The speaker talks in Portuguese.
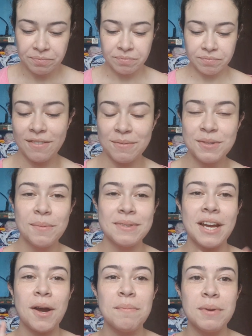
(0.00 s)
Então vamos
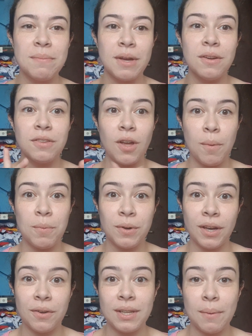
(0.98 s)
começar com o primeiro tópico,
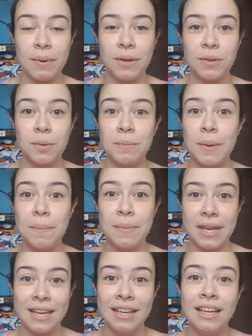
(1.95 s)
que é o tamanho do
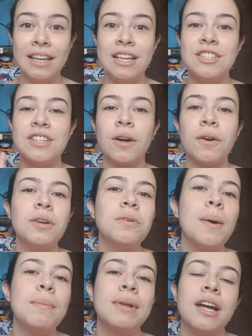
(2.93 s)
bebê. De acordo
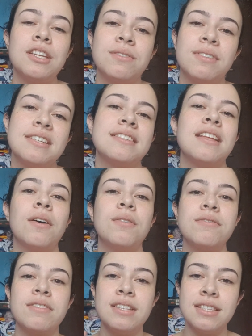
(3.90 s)
com o aplicativo, ele está
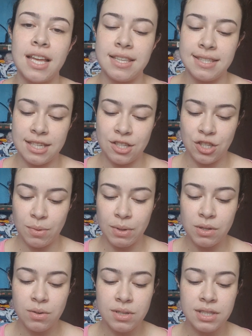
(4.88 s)
com 27
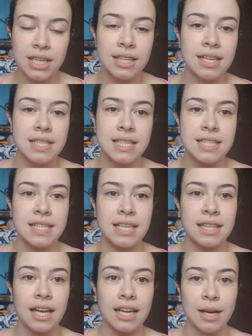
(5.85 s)
centímetros e
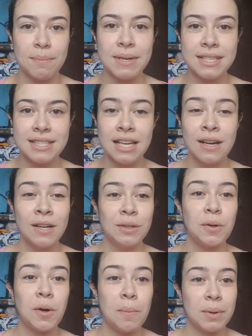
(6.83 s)
360 gramas,
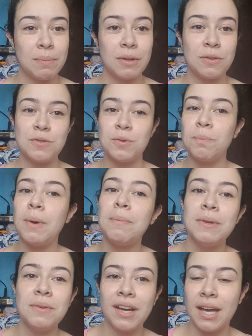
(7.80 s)
do comprimento de um
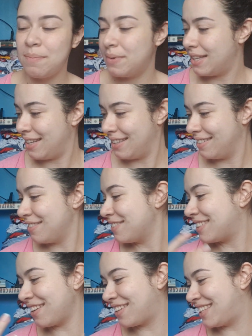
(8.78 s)
pepino caipira.
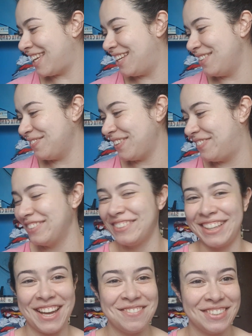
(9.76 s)
Não sei se seria é um
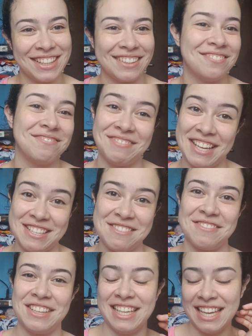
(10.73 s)
pepino caipira, mas
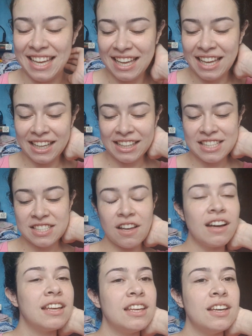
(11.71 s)
enfim.
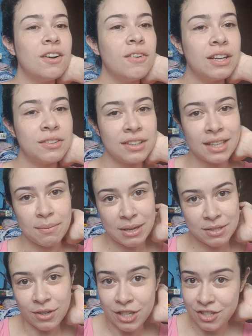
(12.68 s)
Só que o Heitor tá
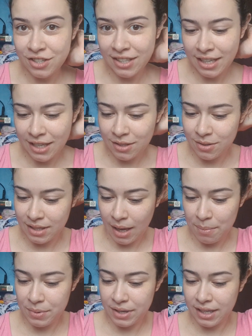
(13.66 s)
mais gordinho que isso,
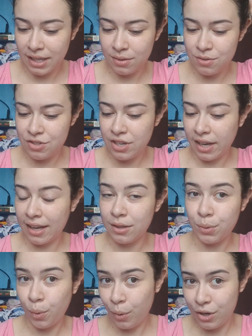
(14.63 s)
tá? Porque no dia
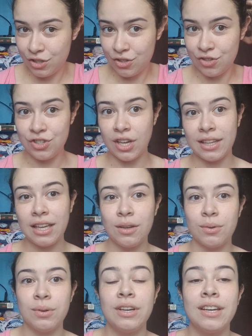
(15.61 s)
14 de
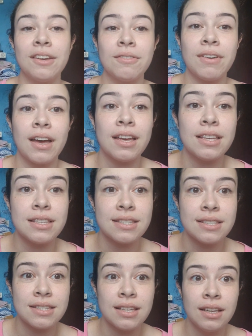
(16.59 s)
janeiro, que
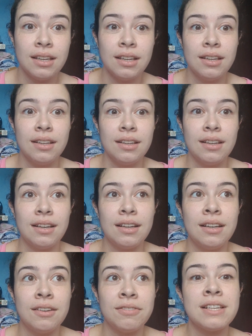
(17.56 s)
faz
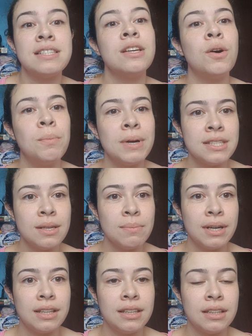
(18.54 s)
ah, fazia uma
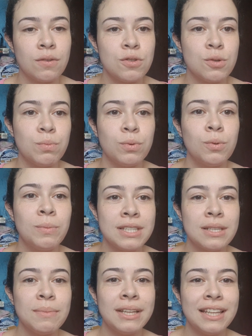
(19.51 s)
semana, então, tipo, uma
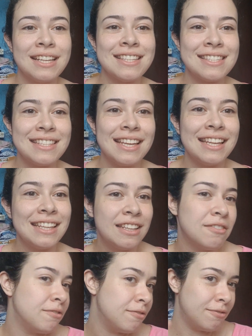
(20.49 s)
semana antes dele
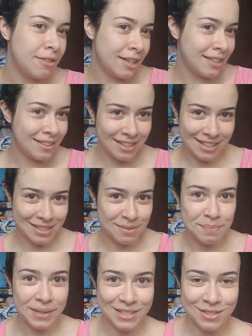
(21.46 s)
dever ter esse
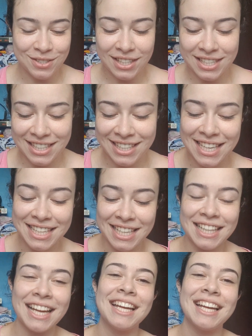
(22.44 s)
peso de 360